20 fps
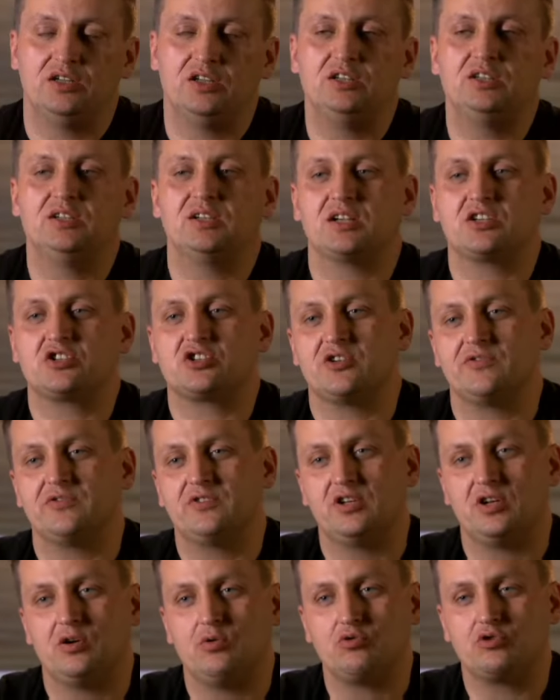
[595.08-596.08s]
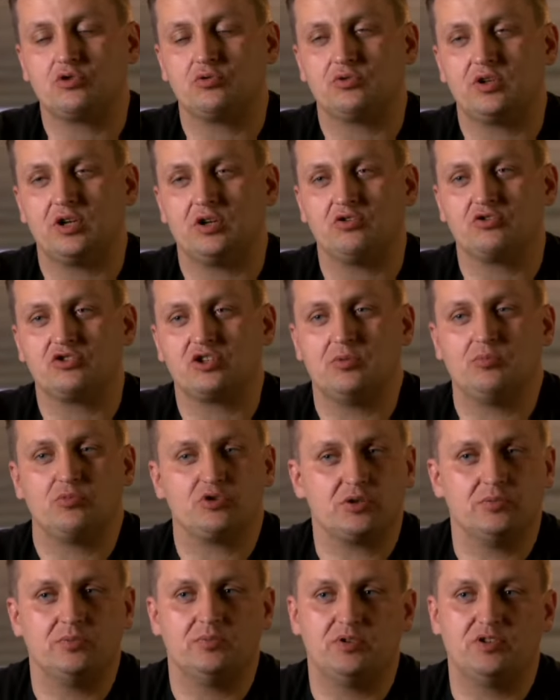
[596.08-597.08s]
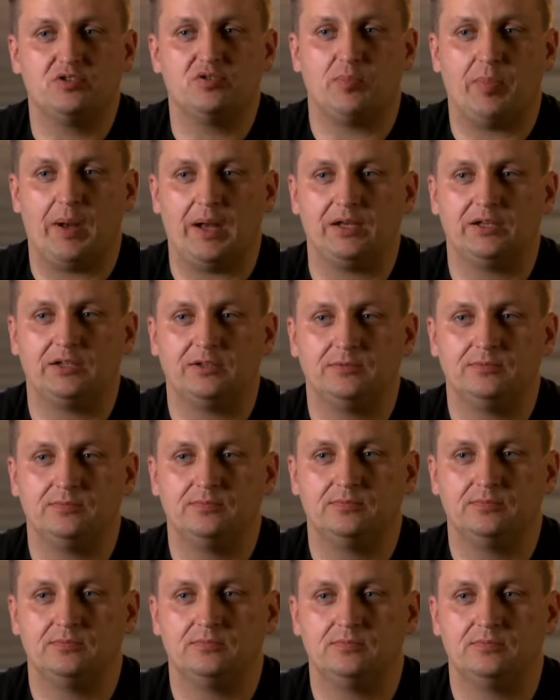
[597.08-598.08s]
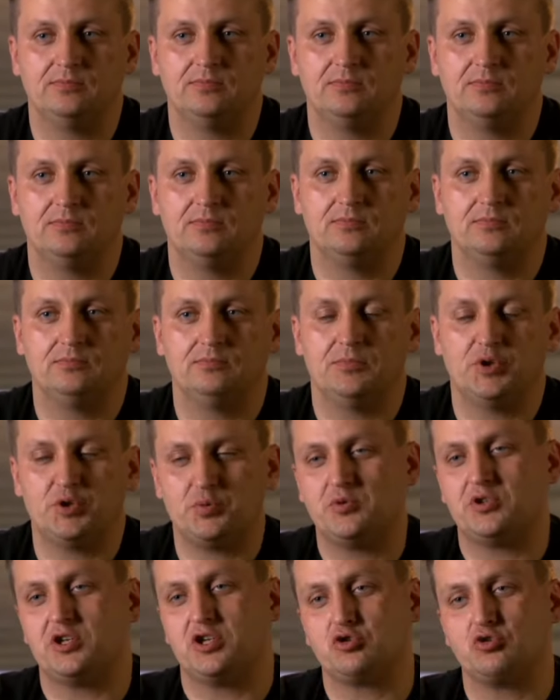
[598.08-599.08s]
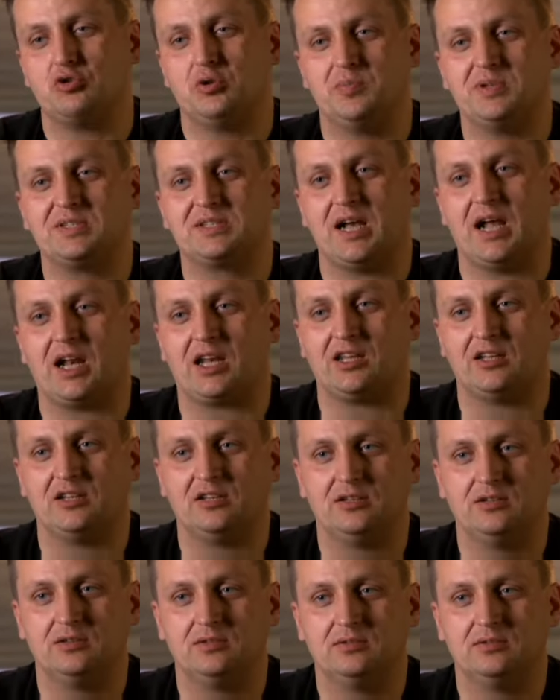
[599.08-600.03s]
Nigdy nasz szef nie nauczył tego, że możemy być złapani. Myśmy się czuli bezkarni.